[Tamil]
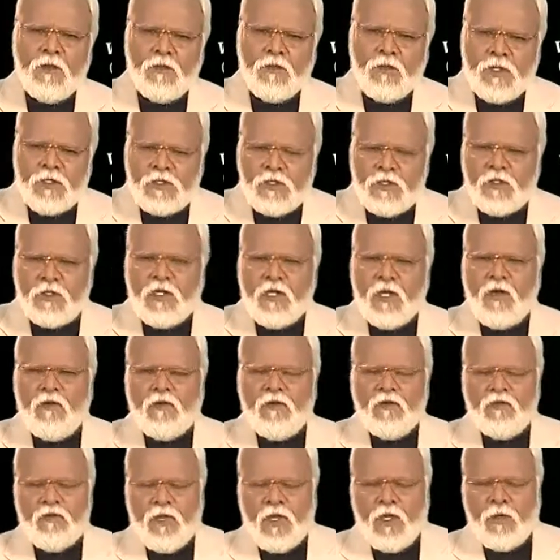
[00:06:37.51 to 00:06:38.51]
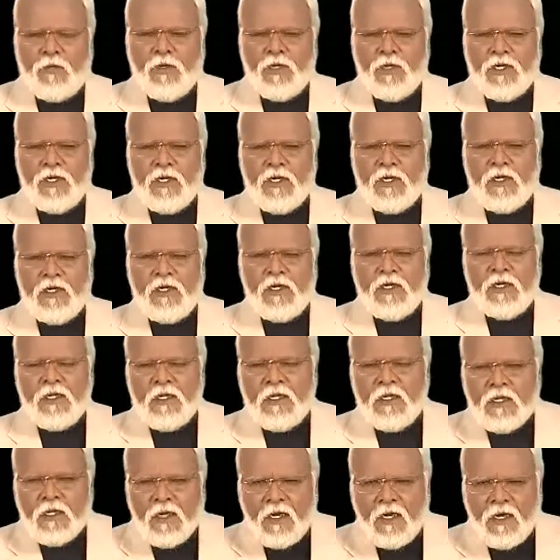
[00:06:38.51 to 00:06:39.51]
பரிசுத்தாவின் வியாபாரிகள்
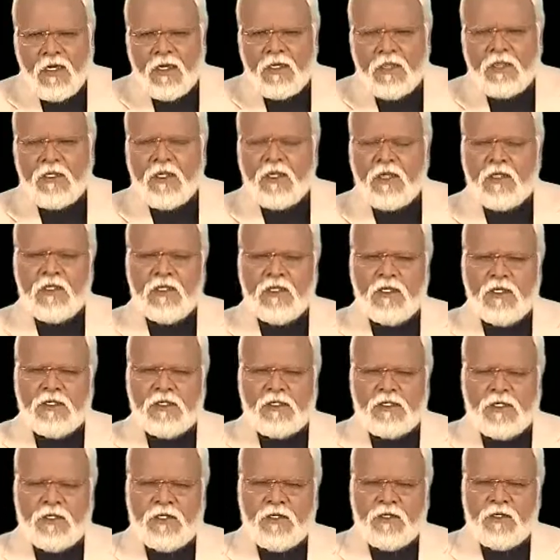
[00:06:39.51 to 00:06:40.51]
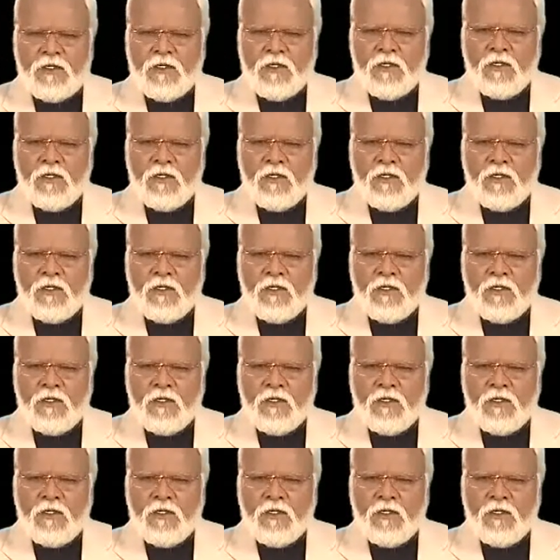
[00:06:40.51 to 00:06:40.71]
கள்ள தீர்க்கதரிசிகள்